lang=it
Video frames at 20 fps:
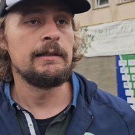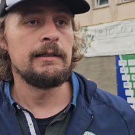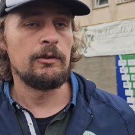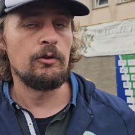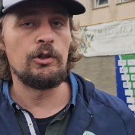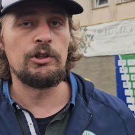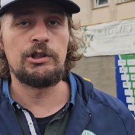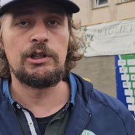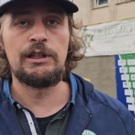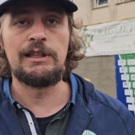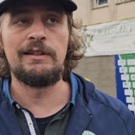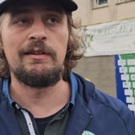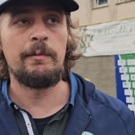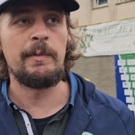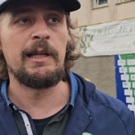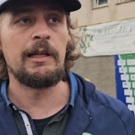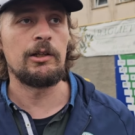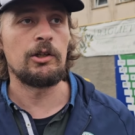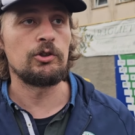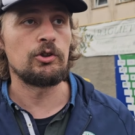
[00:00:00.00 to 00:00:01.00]
oggi il
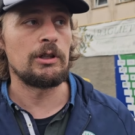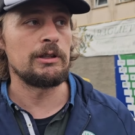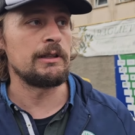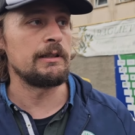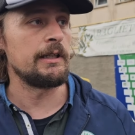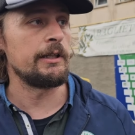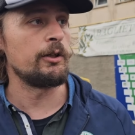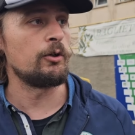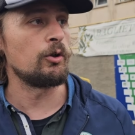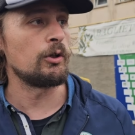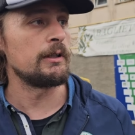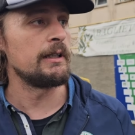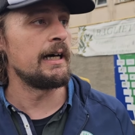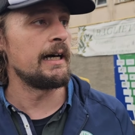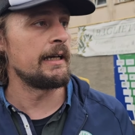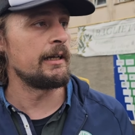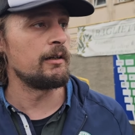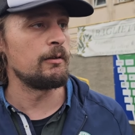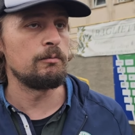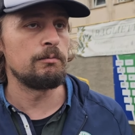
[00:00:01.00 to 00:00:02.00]
bene, è una giornata da
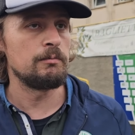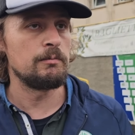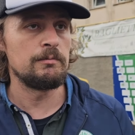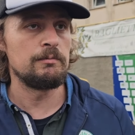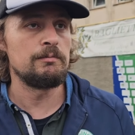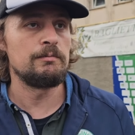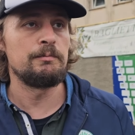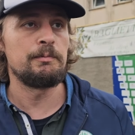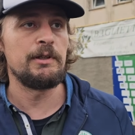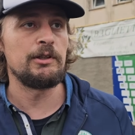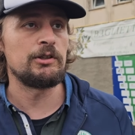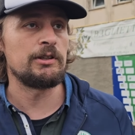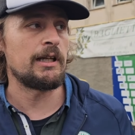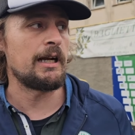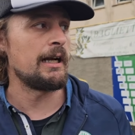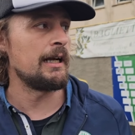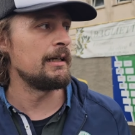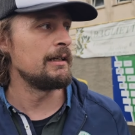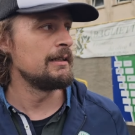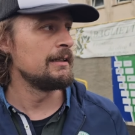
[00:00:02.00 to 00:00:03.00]
ricordare, no? penso
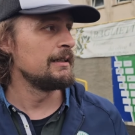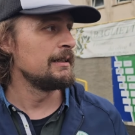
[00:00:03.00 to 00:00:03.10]
sarà,